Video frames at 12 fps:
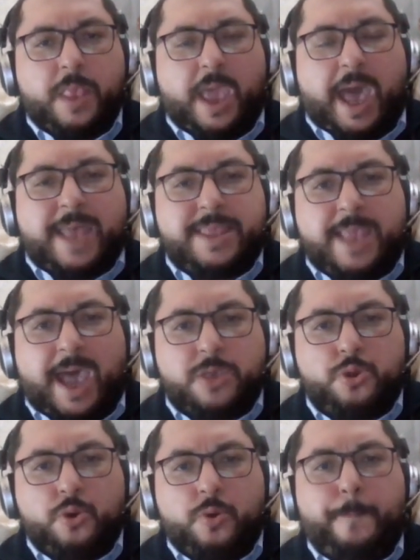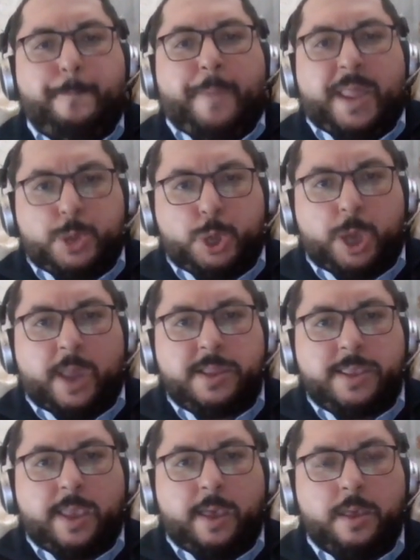Ha dato per
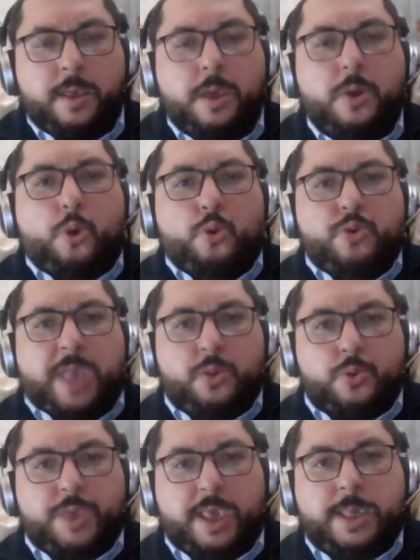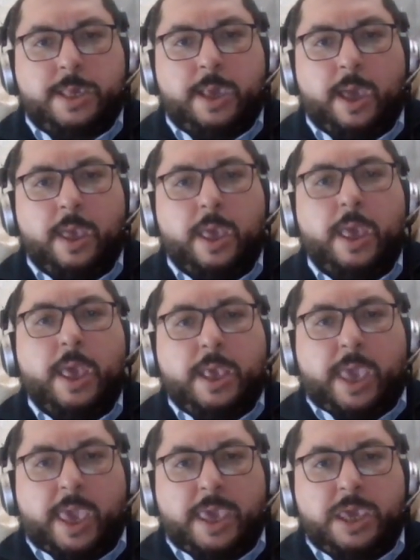certa una notizia
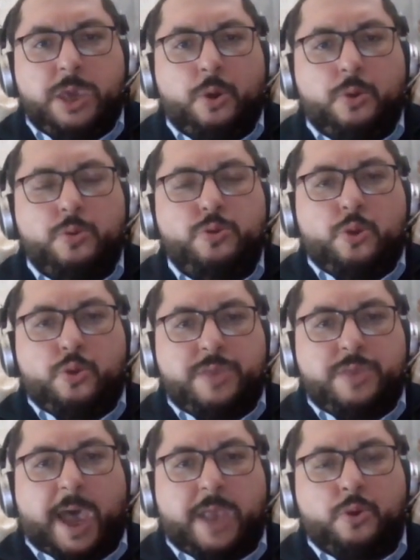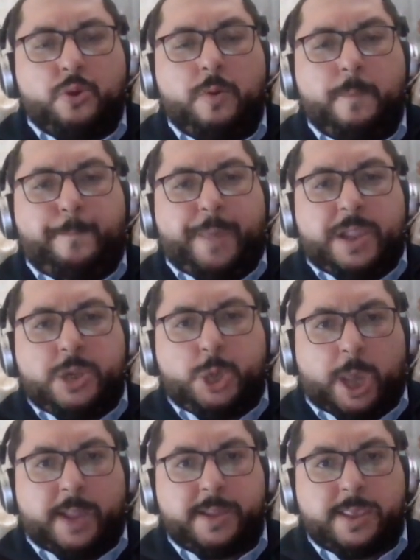che io non ho dato per
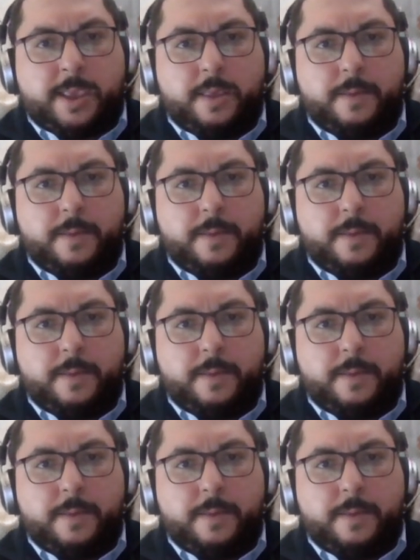certa.